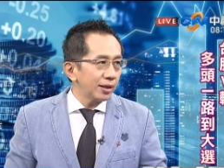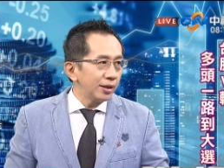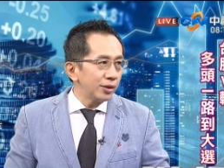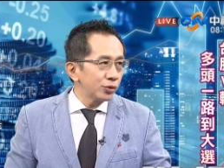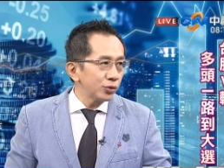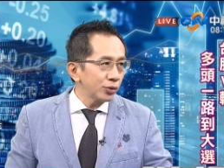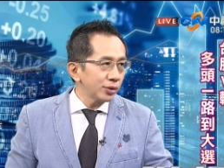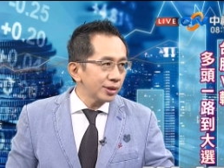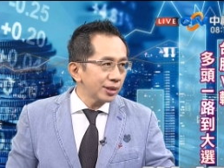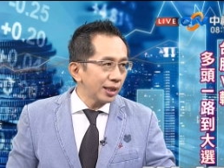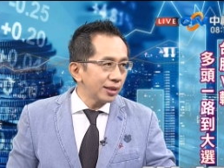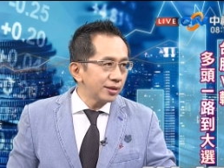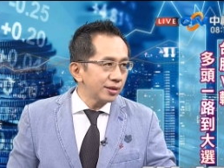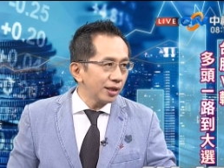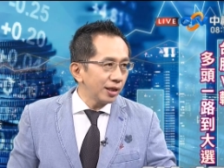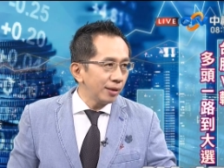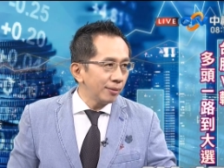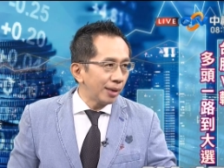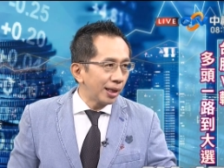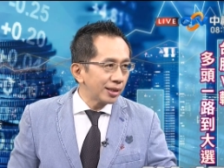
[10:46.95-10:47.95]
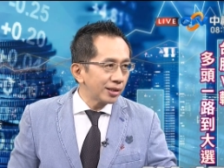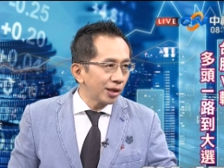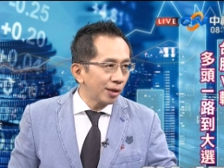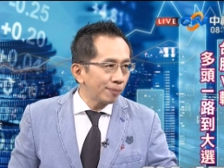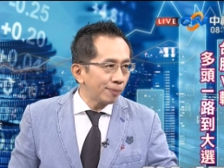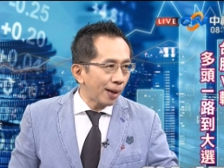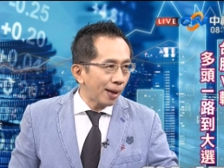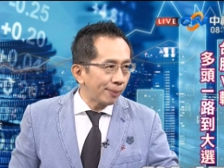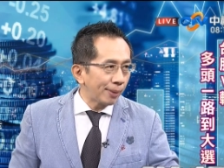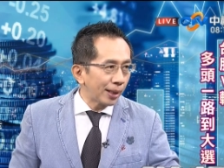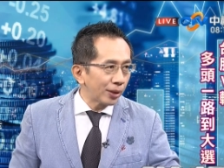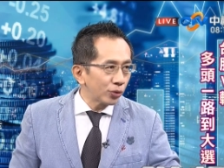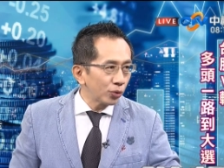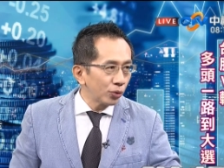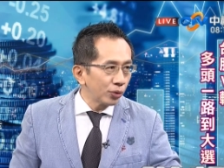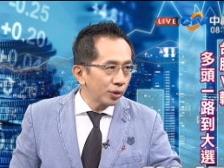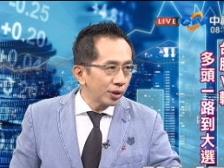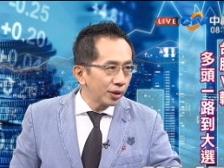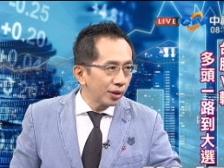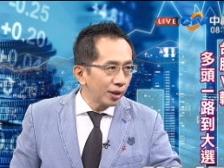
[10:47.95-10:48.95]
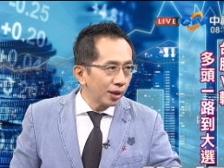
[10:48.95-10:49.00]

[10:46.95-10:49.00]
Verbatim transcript: 你说在这里买超八百多亿，